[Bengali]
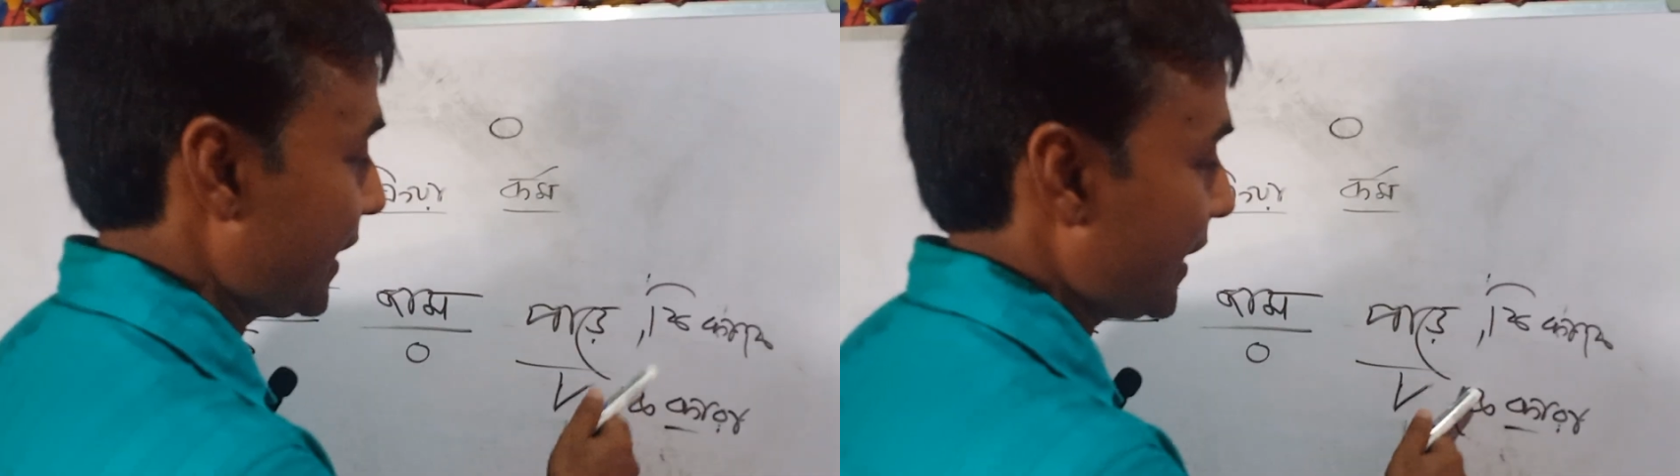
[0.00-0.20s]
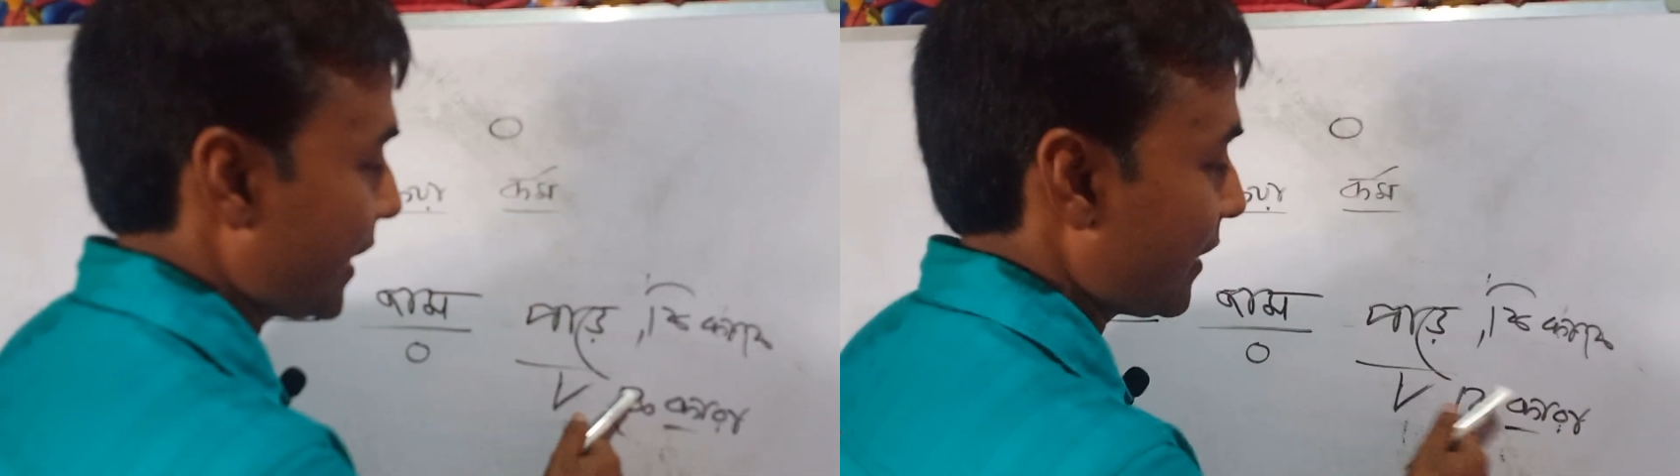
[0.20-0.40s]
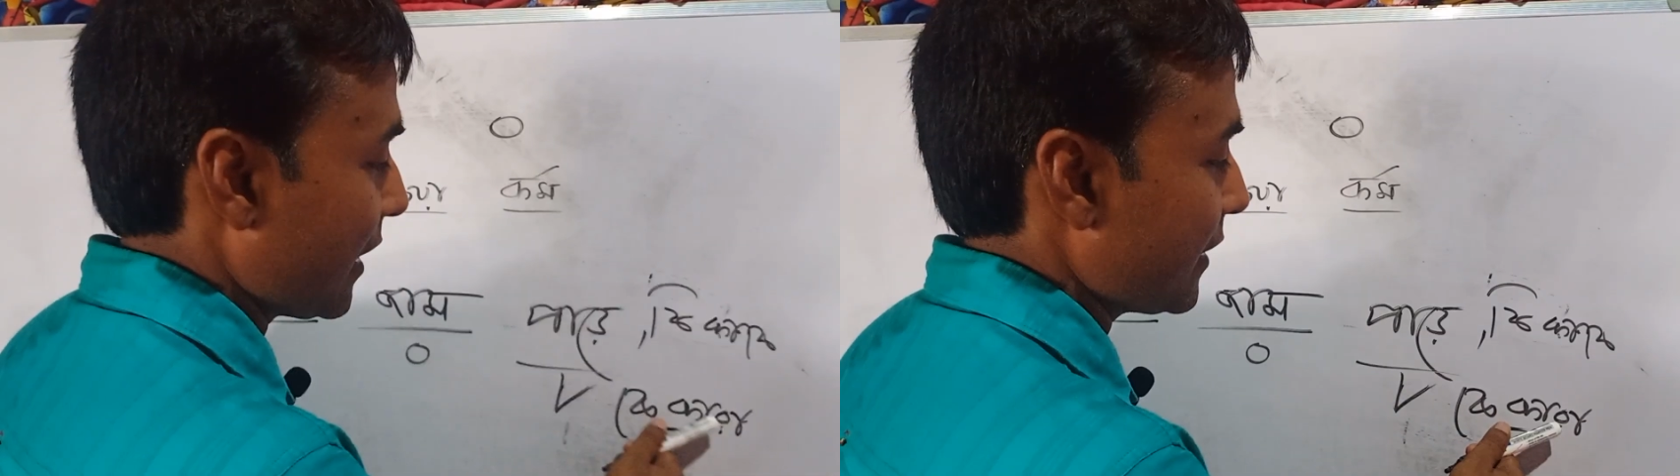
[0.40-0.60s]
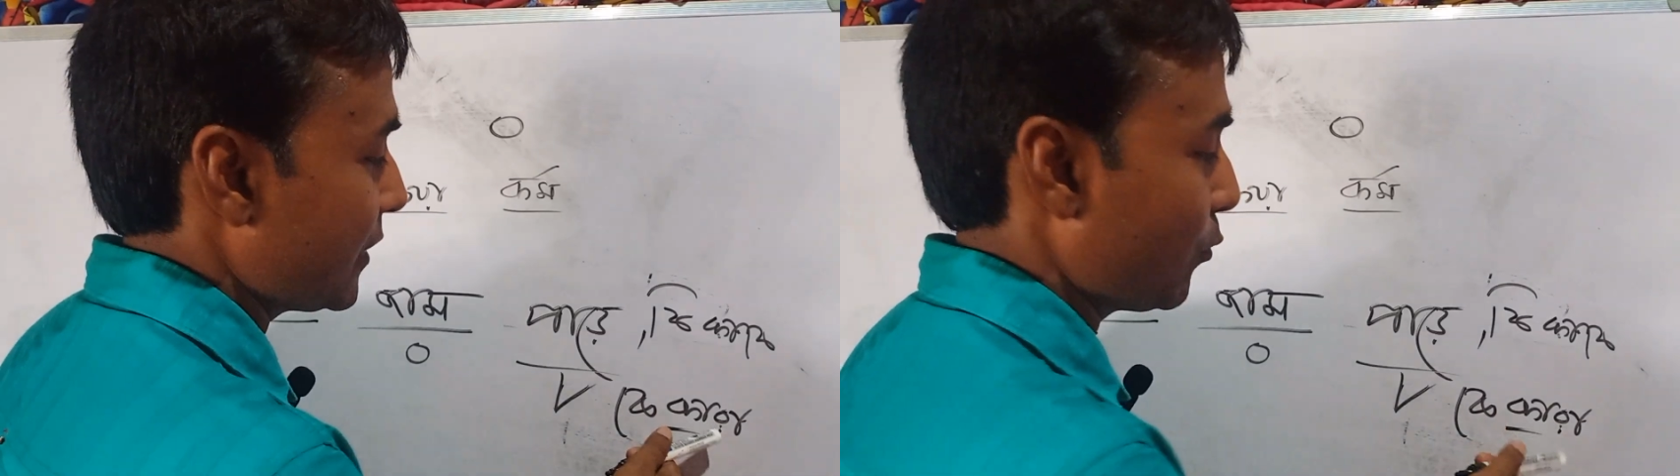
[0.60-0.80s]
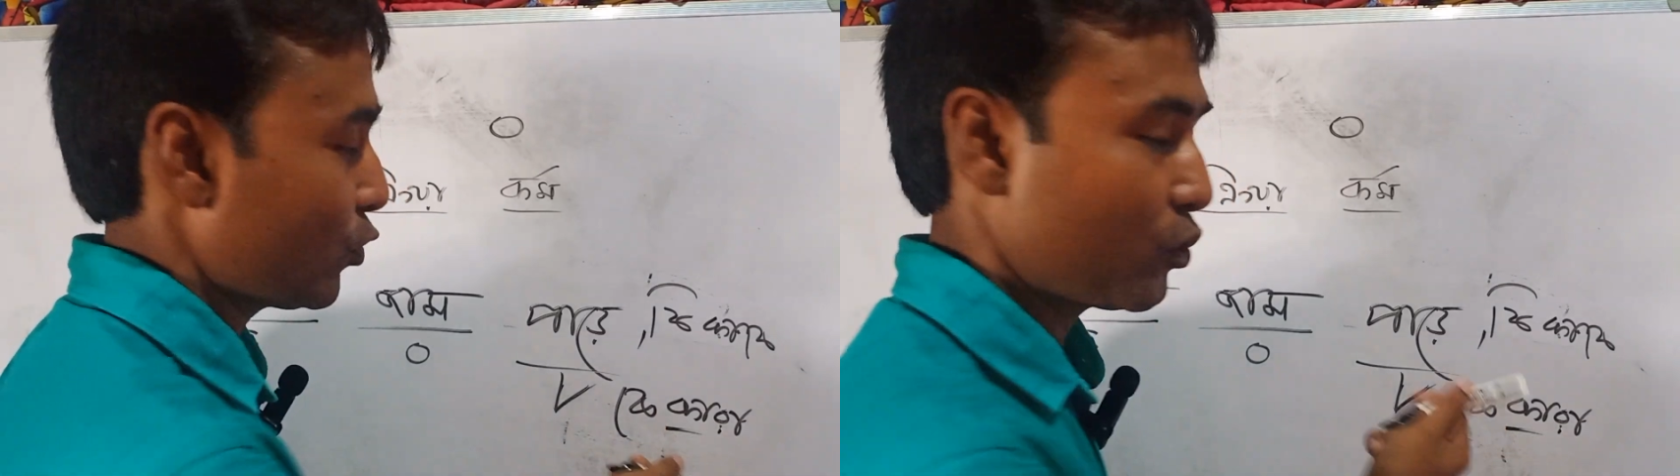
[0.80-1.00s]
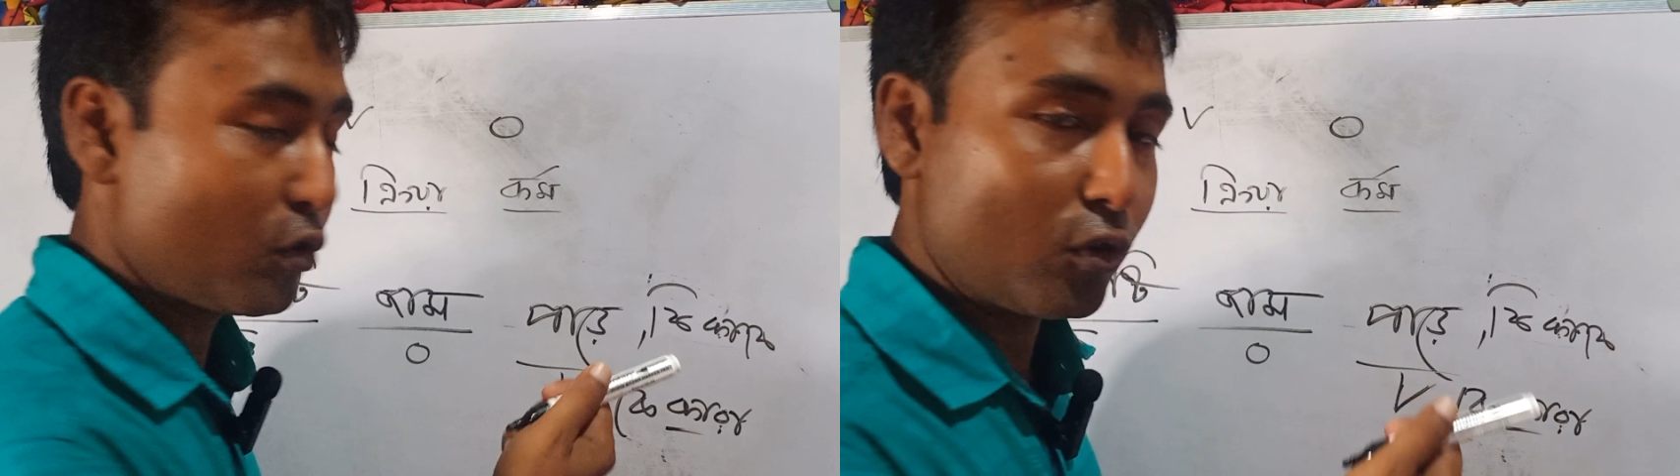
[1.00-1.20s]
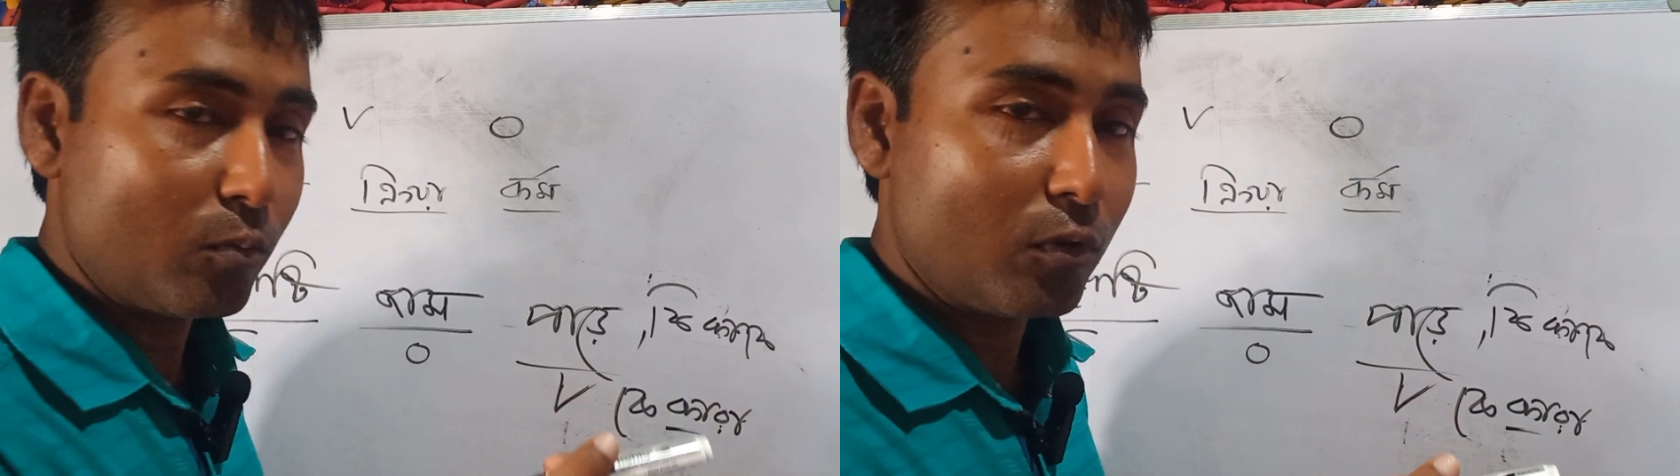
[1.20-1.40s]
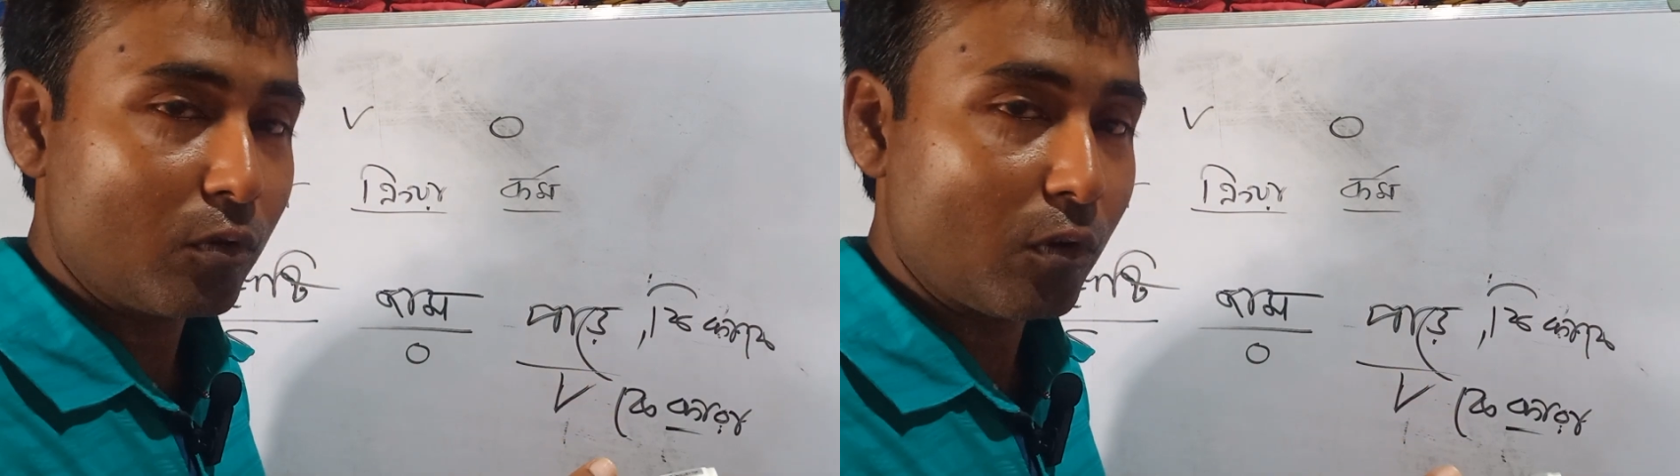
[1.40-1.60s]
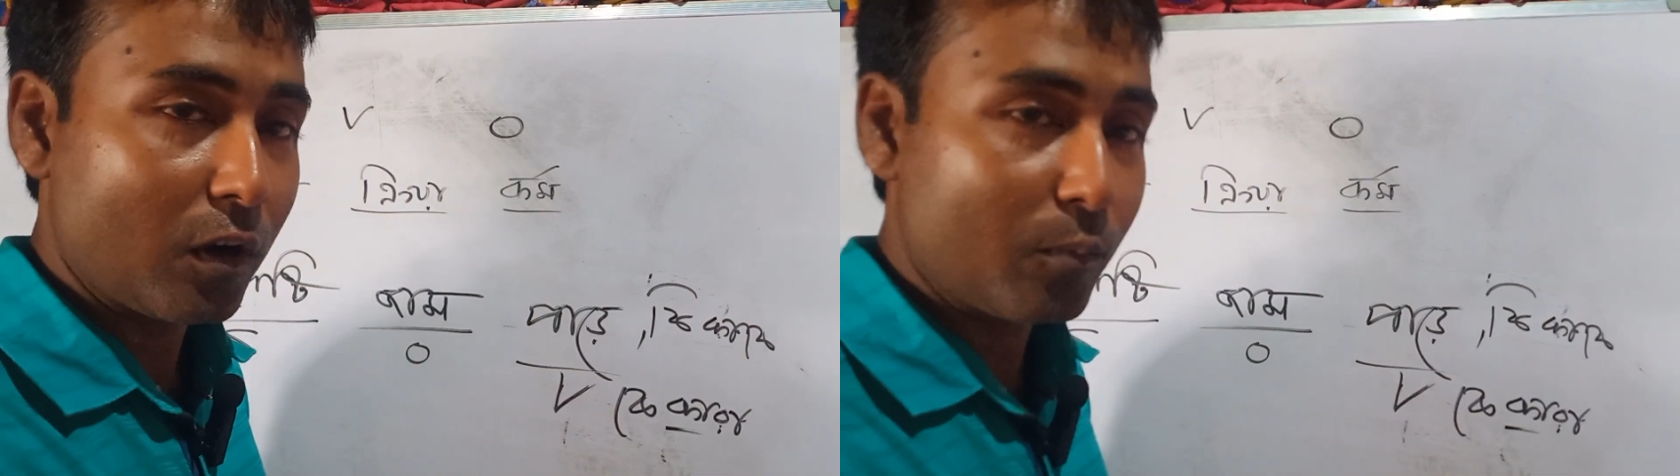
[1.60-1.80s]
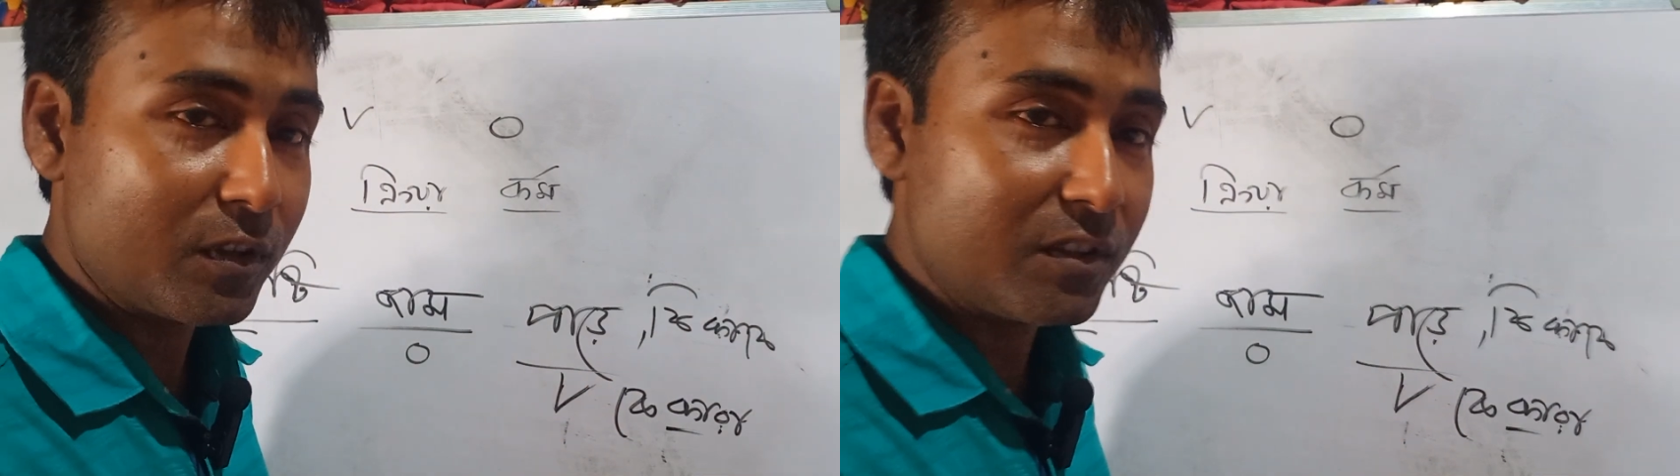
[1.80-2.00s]
কে আর কারা দিয়ে প্রশ্ন করব
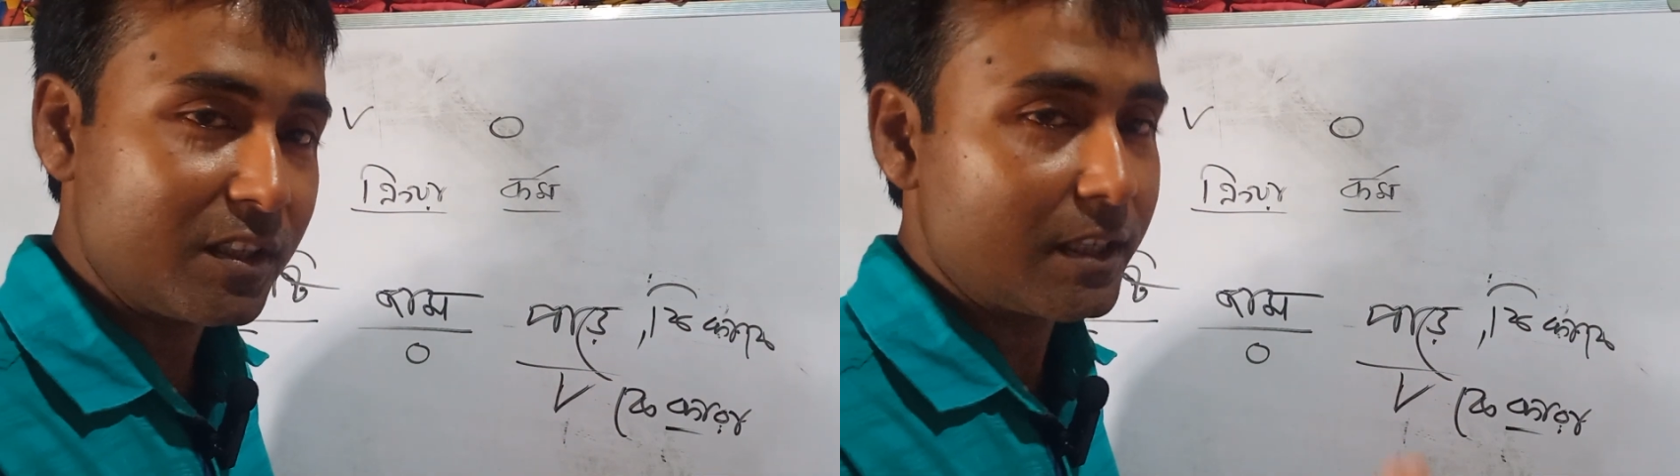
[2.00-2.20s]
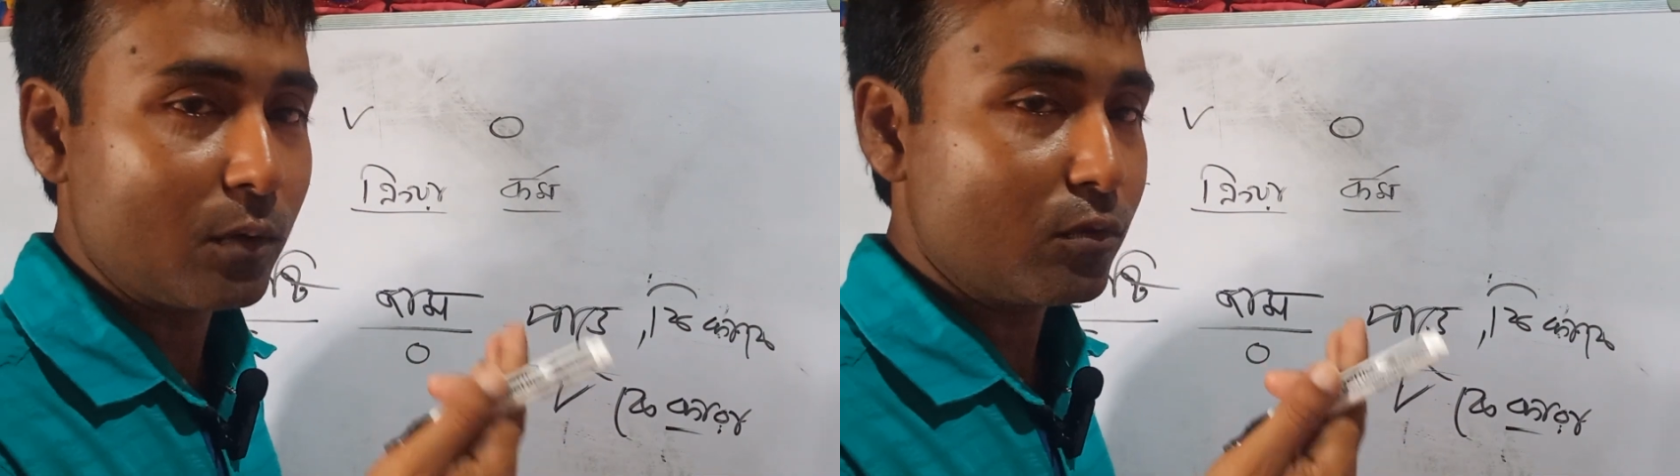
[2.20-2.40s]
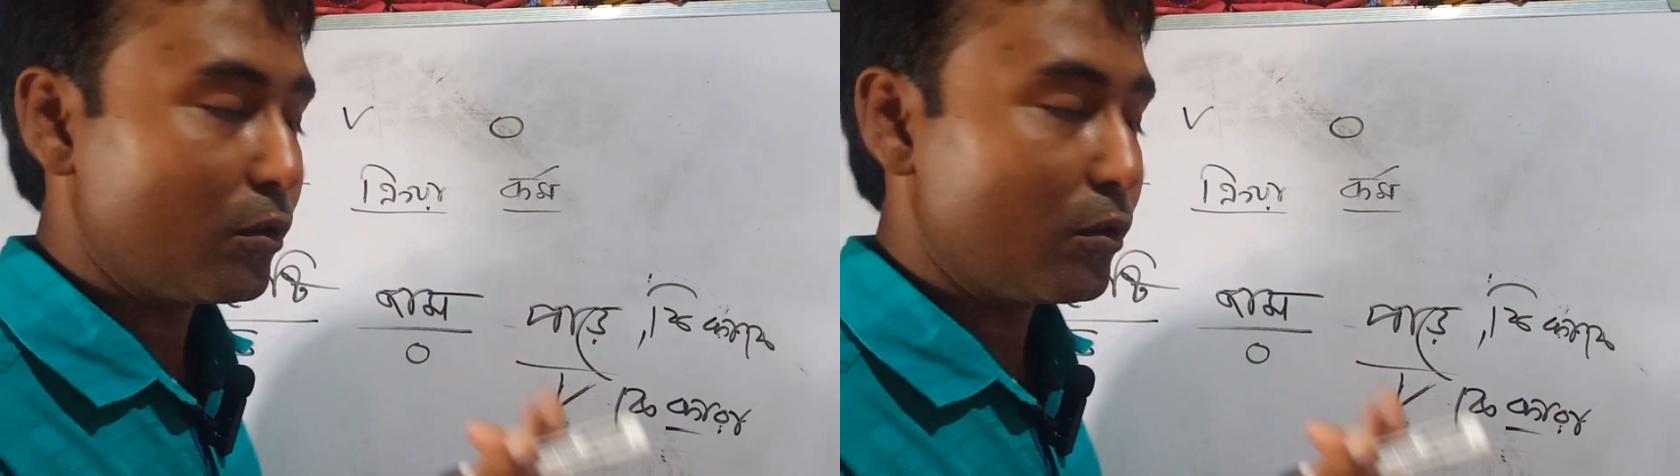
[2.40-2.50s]
করার পর যেটা